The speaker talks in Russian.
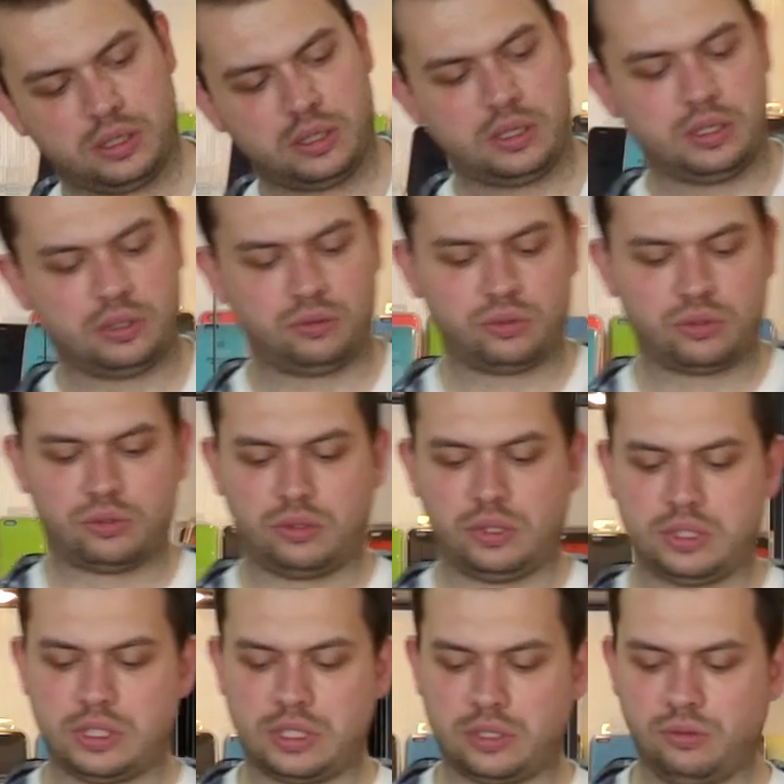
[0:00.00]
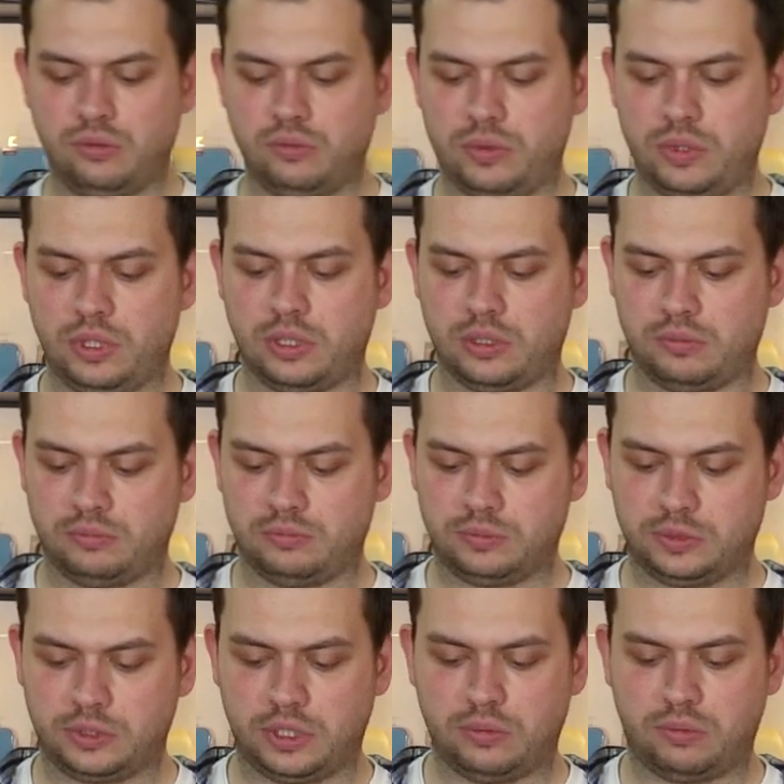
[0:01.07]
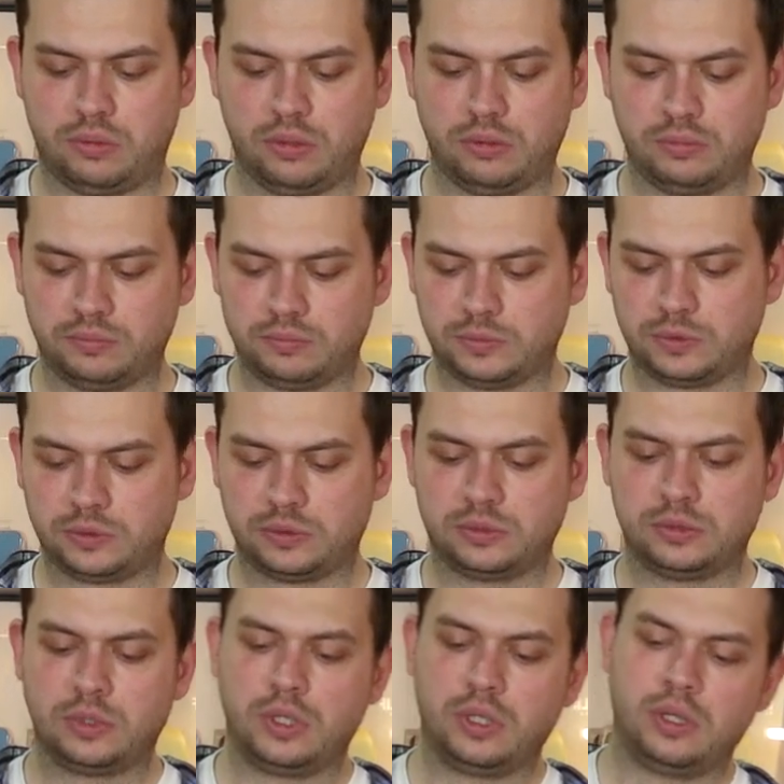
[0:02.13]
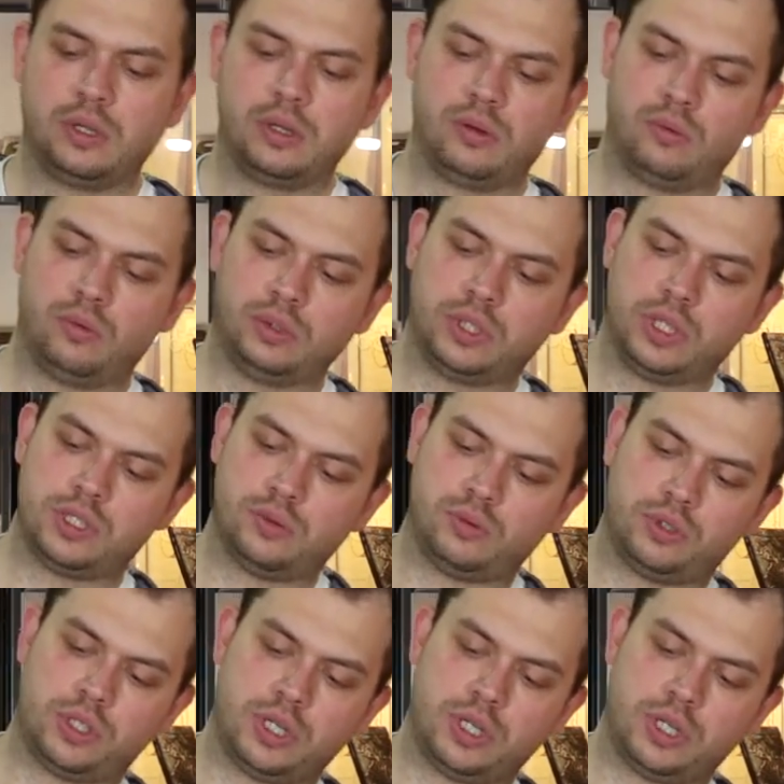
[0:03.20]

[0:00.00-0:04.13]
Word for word: А, то, что если засунуть в них телефон, вот эти вот